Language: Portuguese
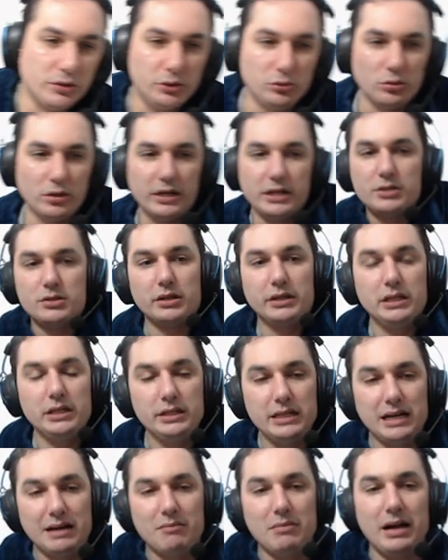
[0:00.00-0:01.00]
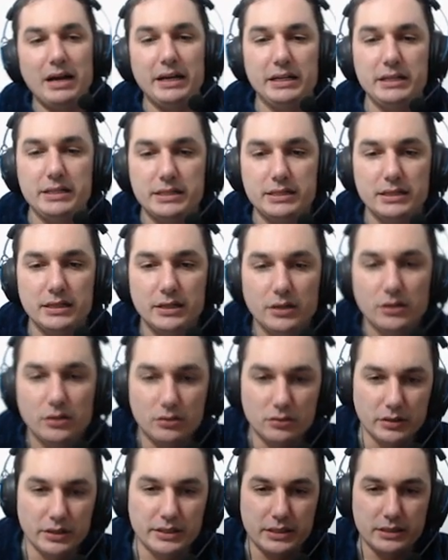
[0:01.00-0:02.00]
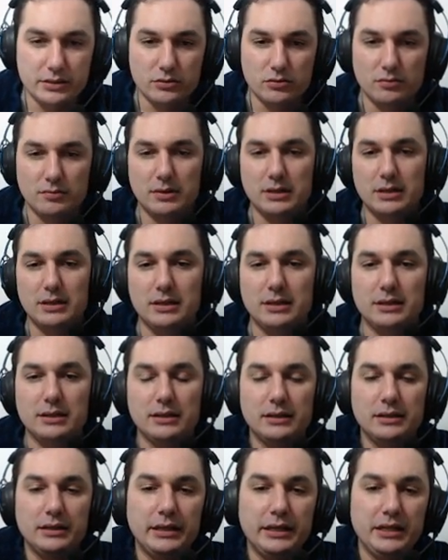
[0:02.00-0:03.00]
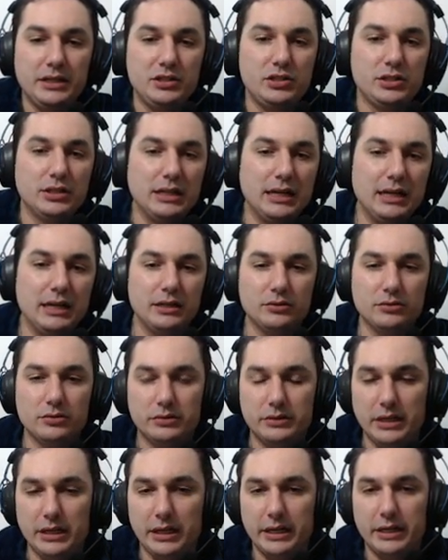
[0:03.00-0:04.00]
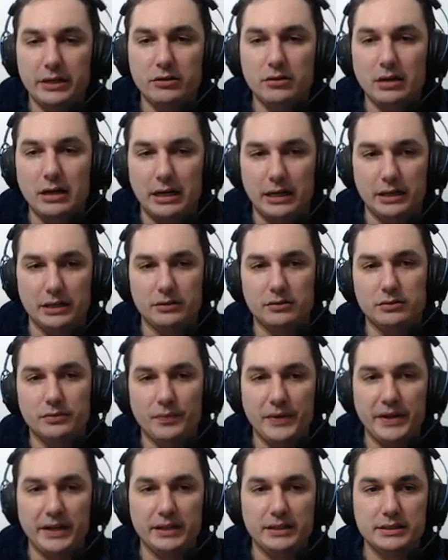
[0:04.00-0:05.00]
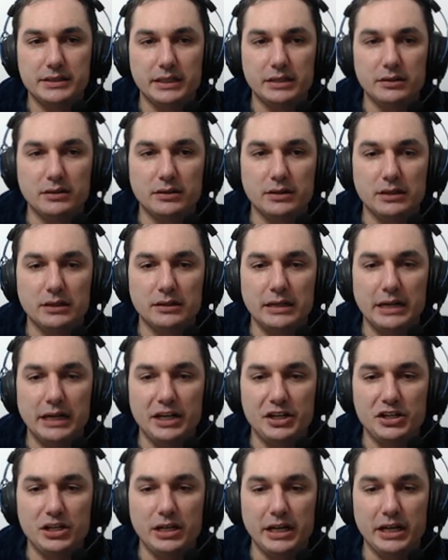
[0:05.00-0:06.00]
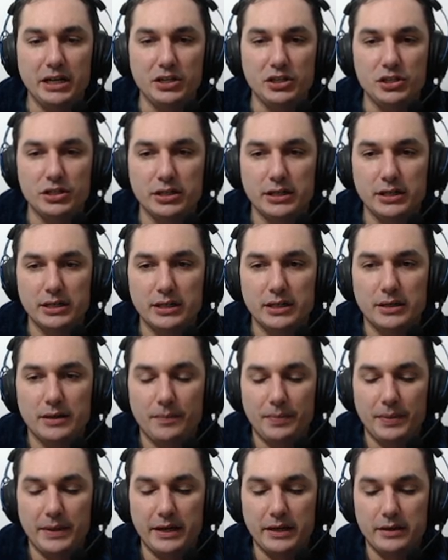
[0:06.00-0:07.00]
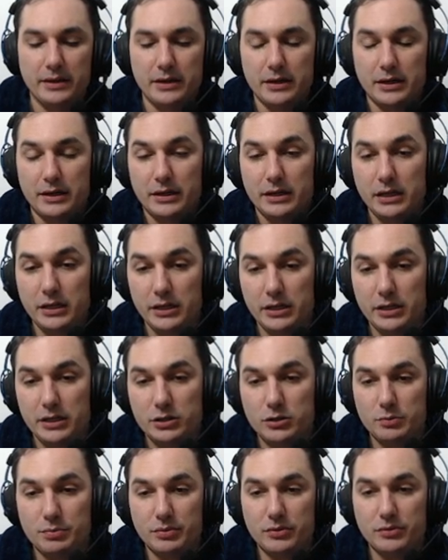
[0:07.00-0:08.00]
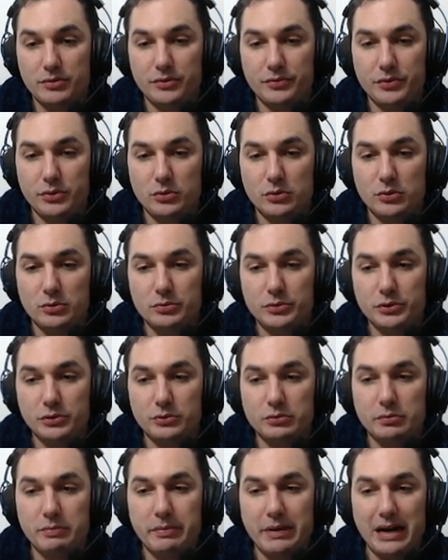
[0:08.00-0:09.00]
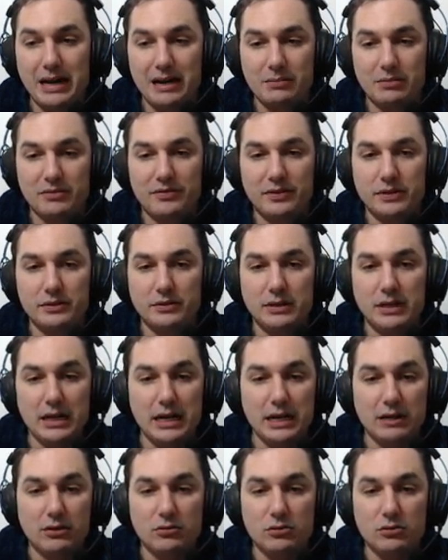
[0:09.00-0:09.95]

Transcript: 8 horas, só que ele dá mais coisas numa lente larga, num terreno largo, né? Que seria o large lente. né? E isso o povo ficou muito brabo, falando, cara,